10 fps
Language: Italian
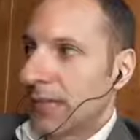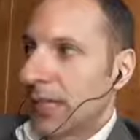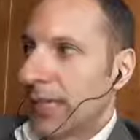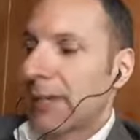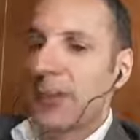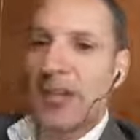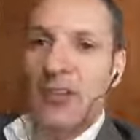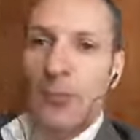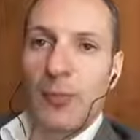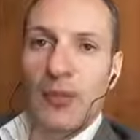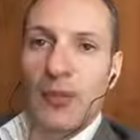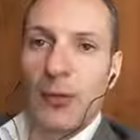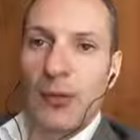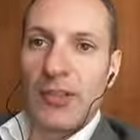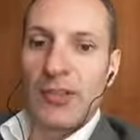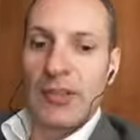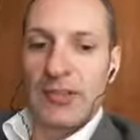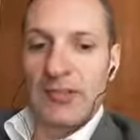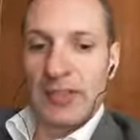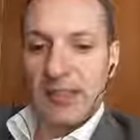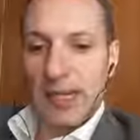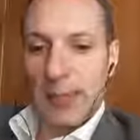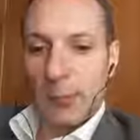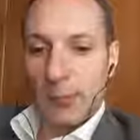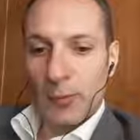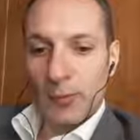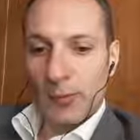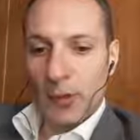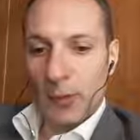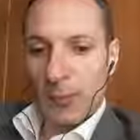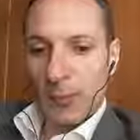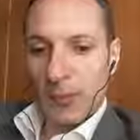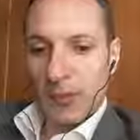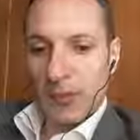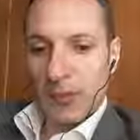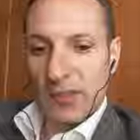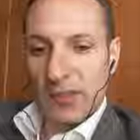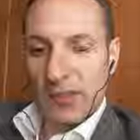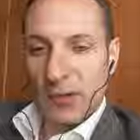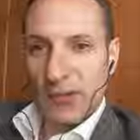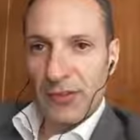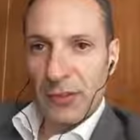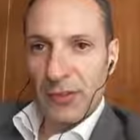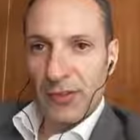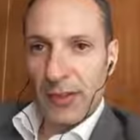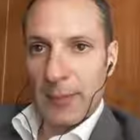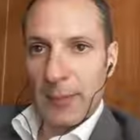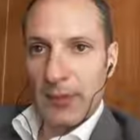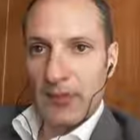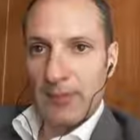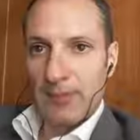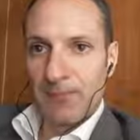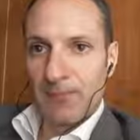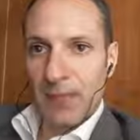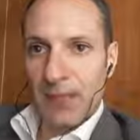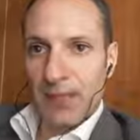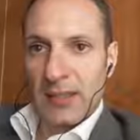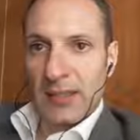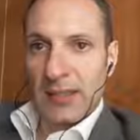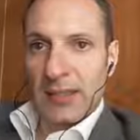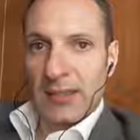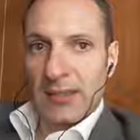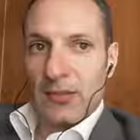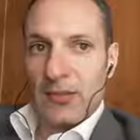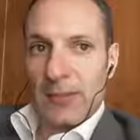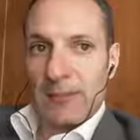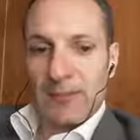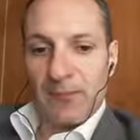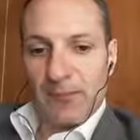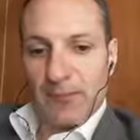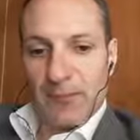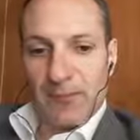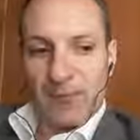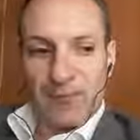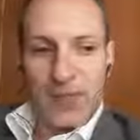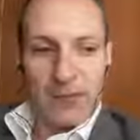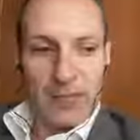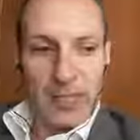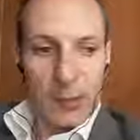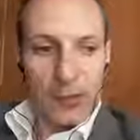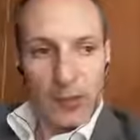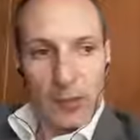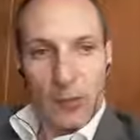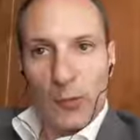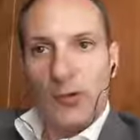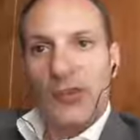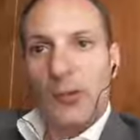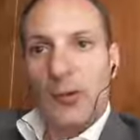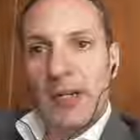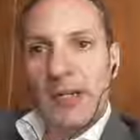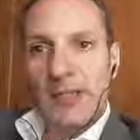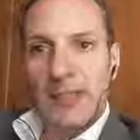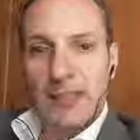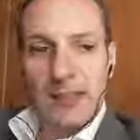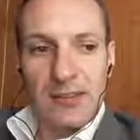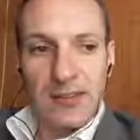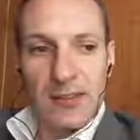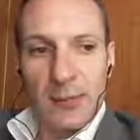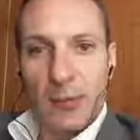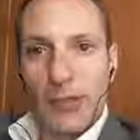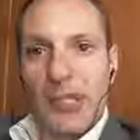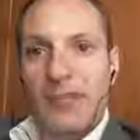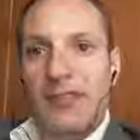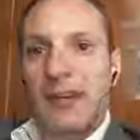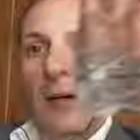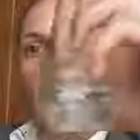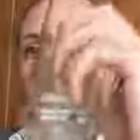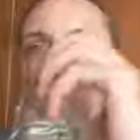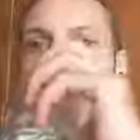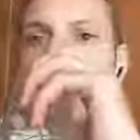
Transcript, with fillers: Perché? Perché spesso noi diventiamo purtroppo eh, i nostri peggiori nemici. Già, vediamo se qualcuno si connette e poi iniziamo.